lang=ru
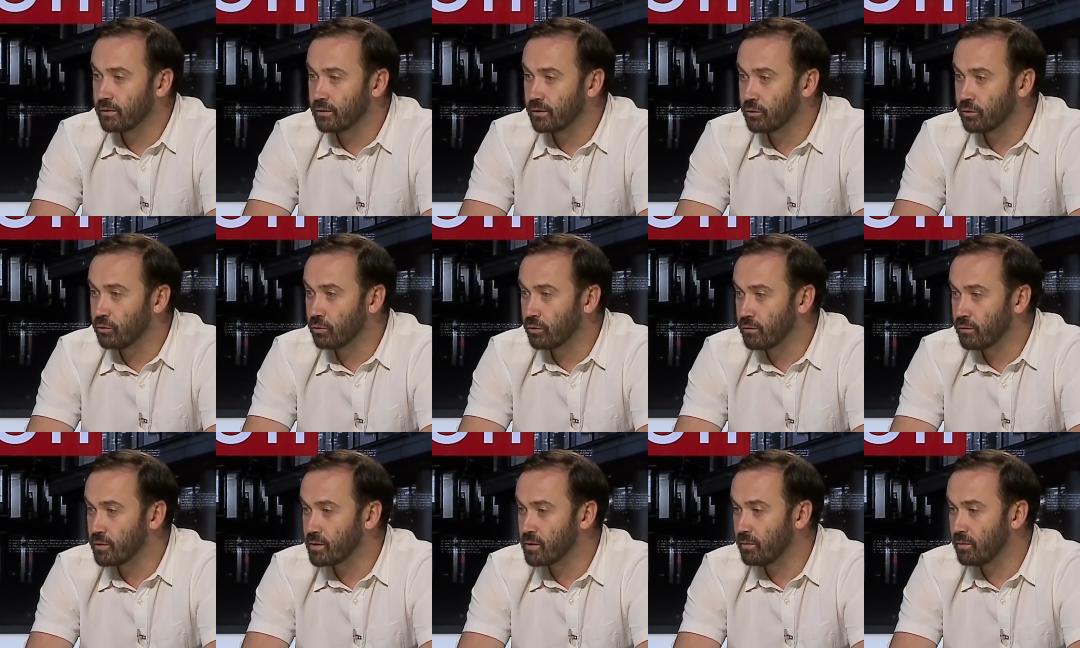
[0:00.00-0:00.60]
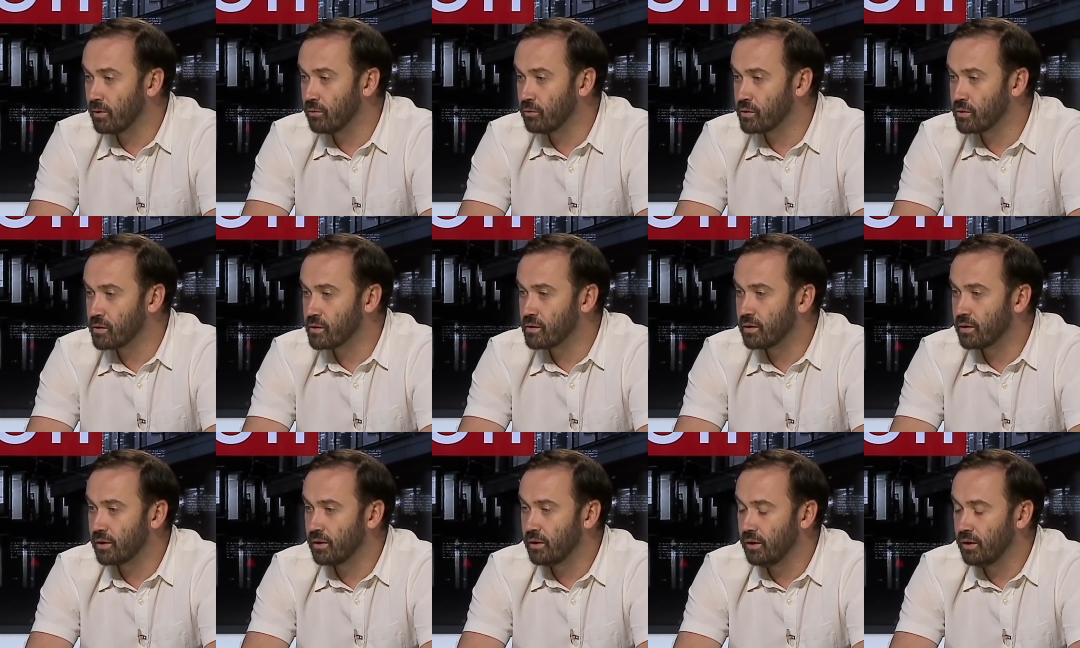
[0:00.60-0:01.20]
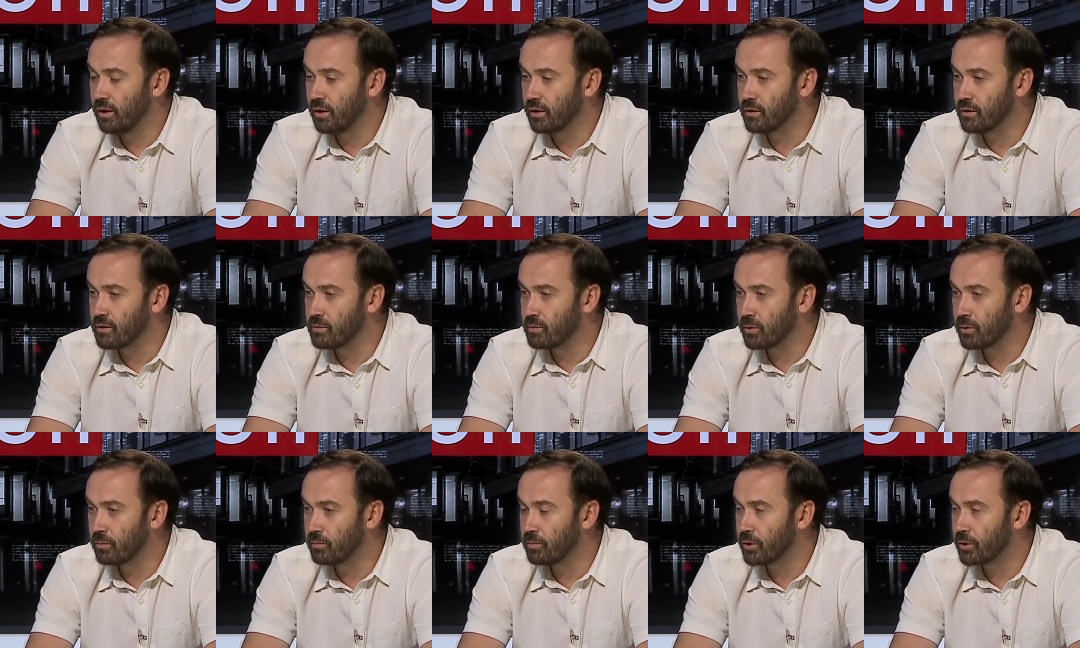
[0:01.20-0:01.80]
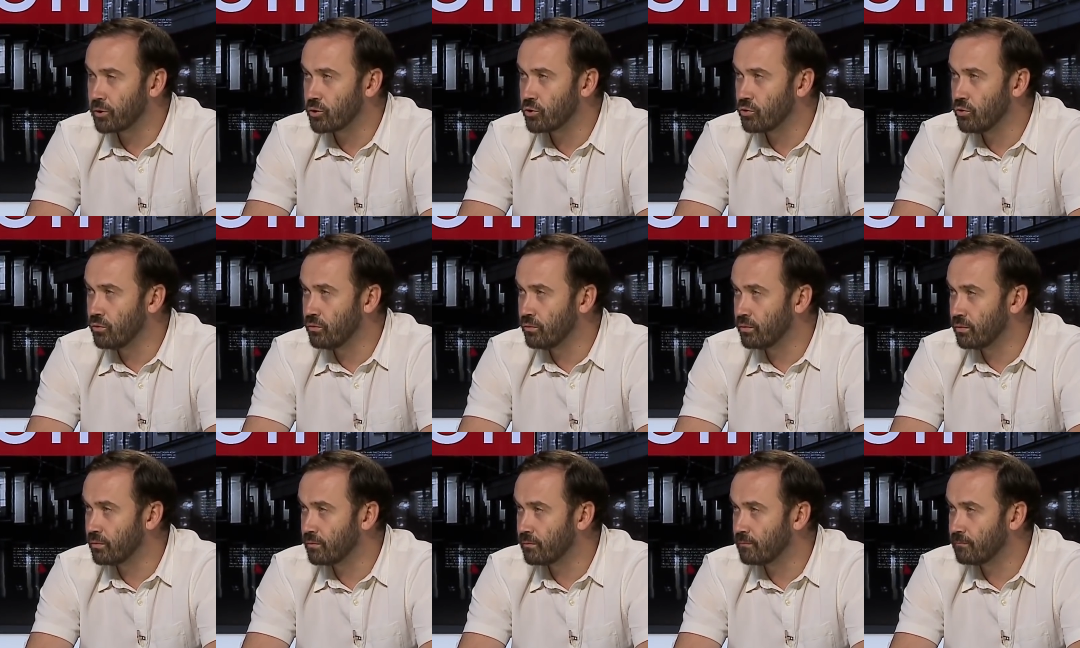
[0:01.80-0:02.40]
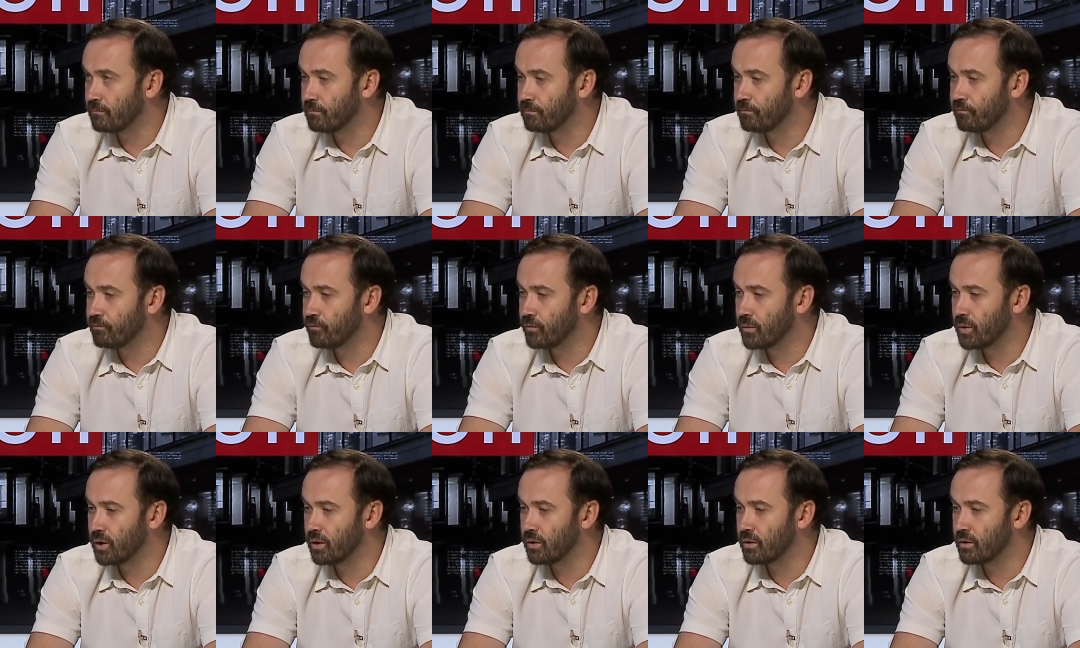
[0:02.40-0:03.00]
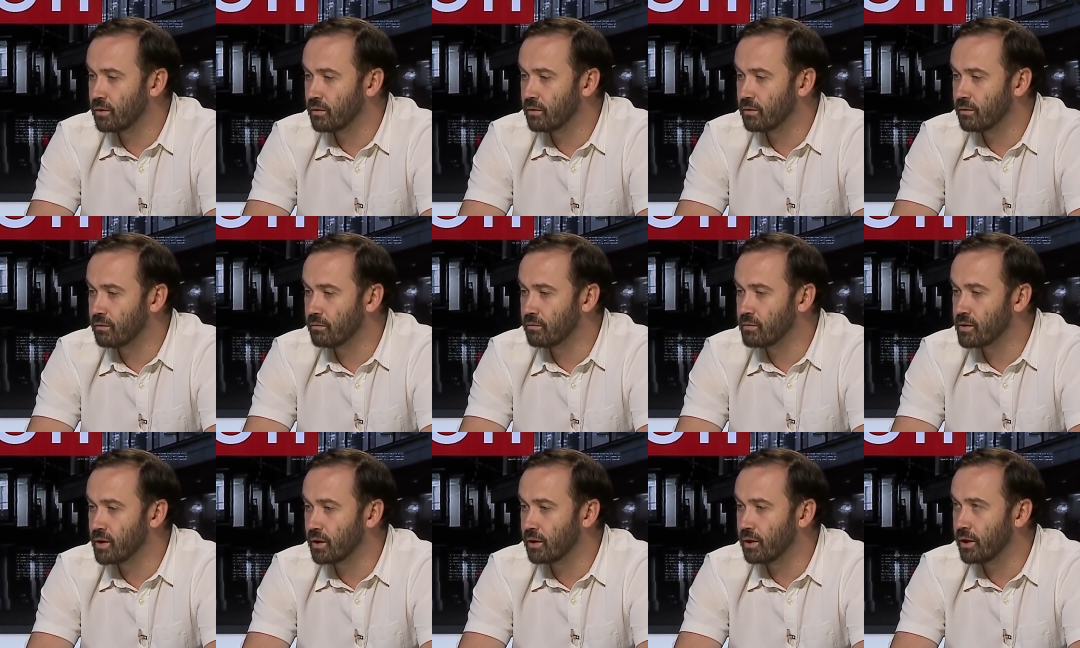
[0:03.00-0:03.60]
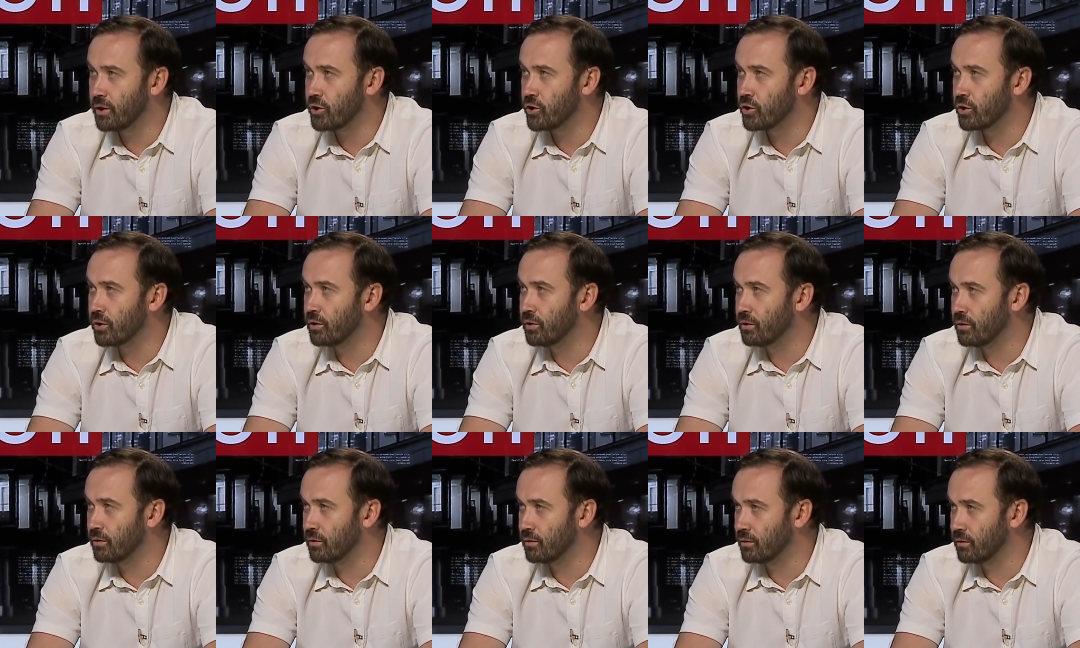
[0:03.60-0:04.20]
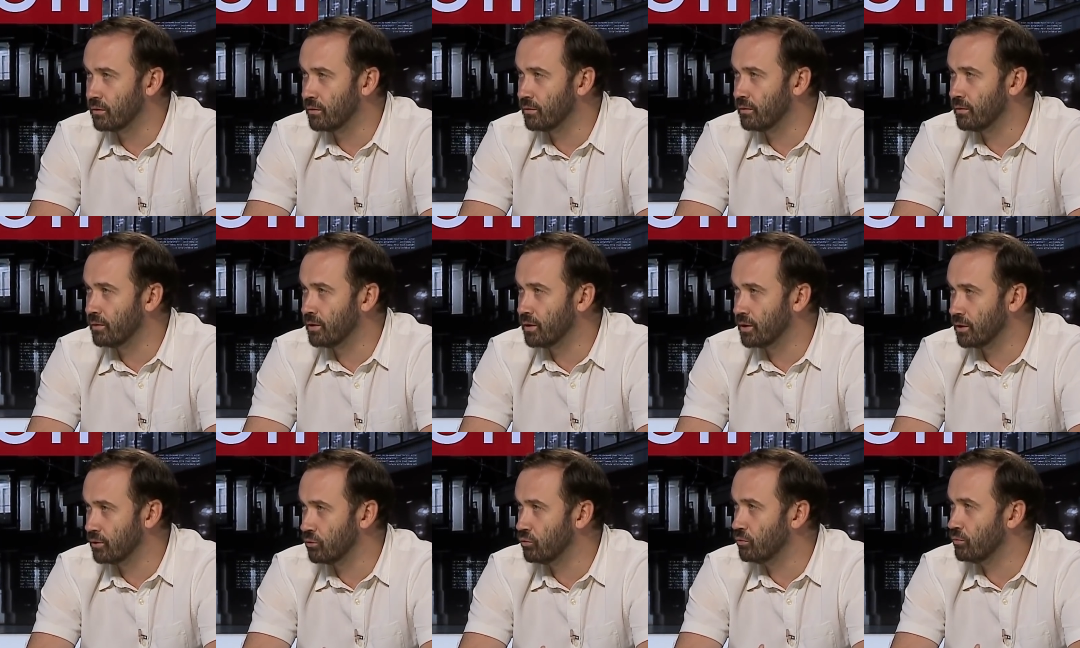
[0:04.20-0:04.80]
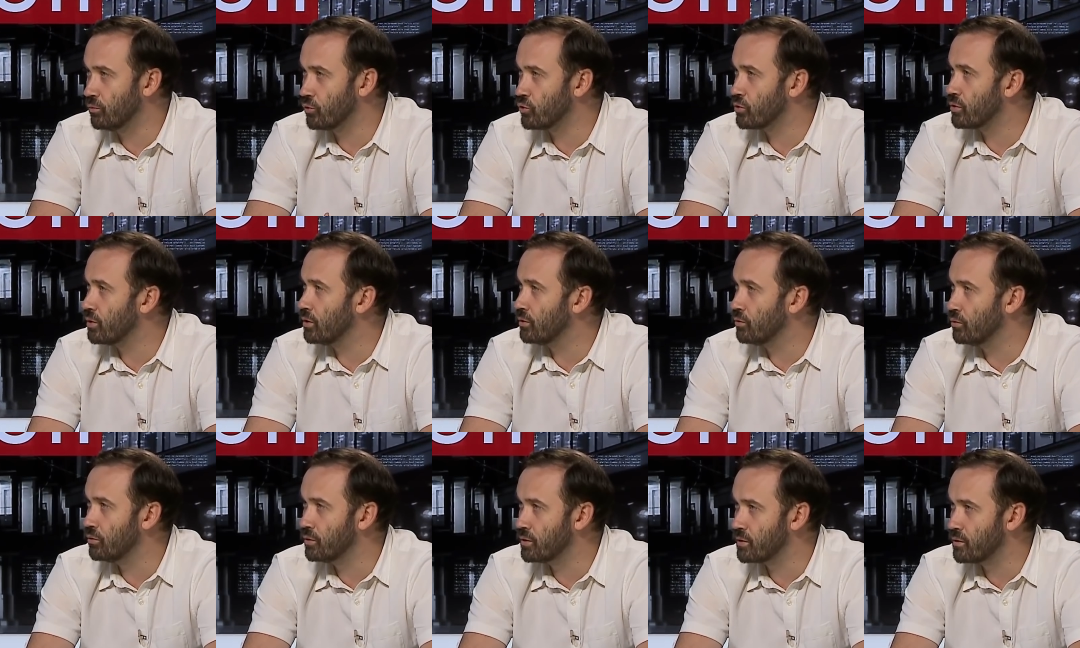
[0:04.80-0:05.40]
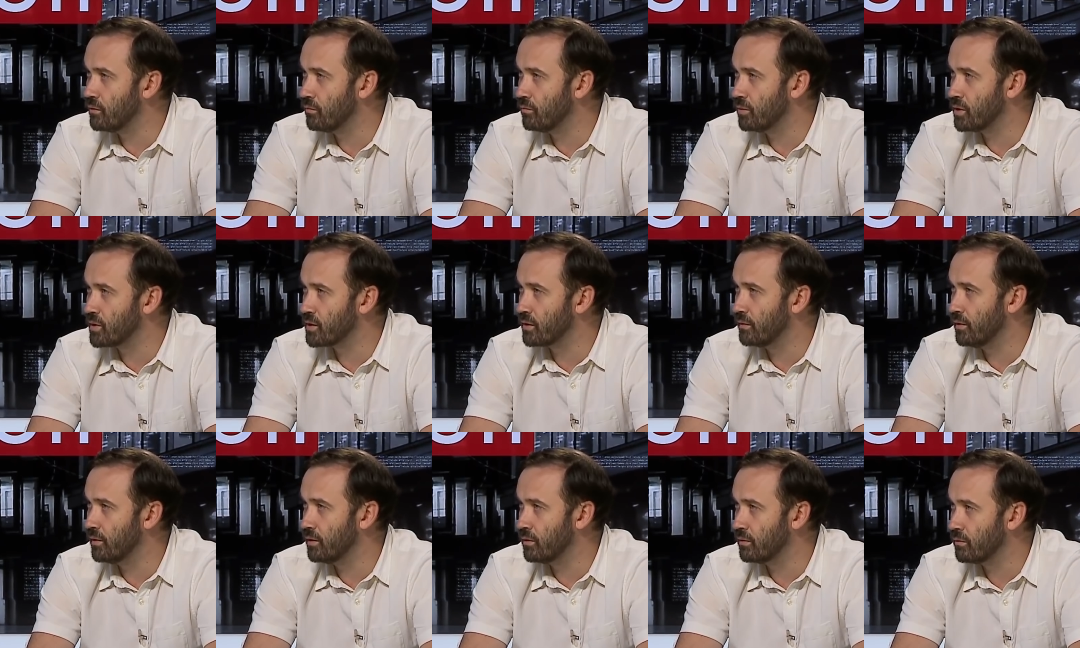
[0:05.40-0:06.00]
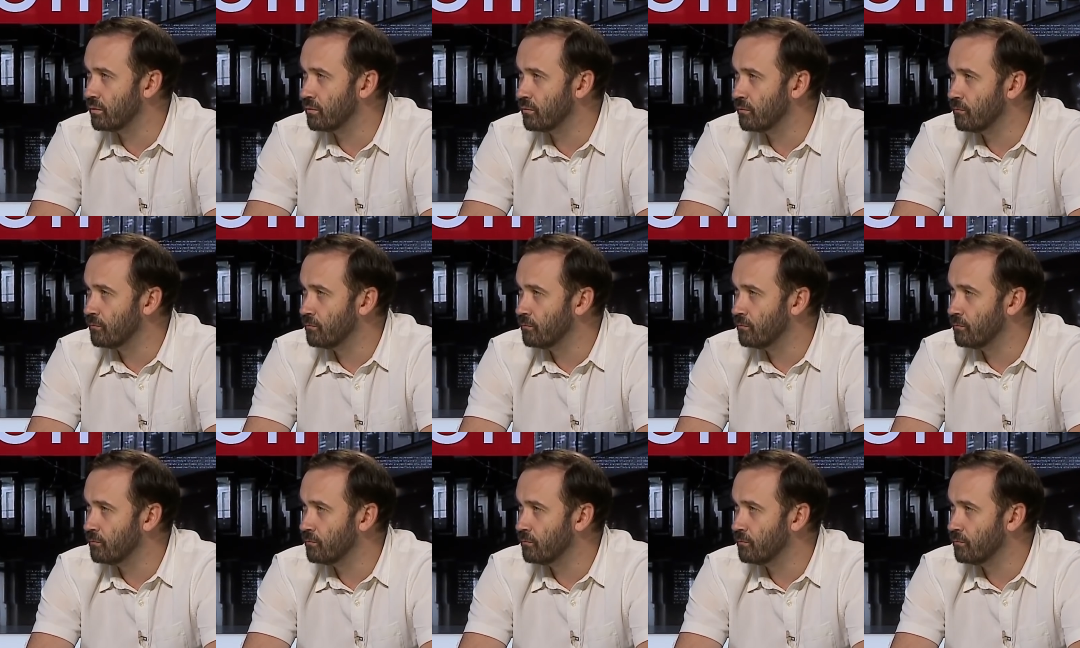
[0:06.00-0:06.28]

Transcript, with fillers: которого самого застрелили, господин Паршов. Э, заказчик, э, я думаю, что находится в Москве.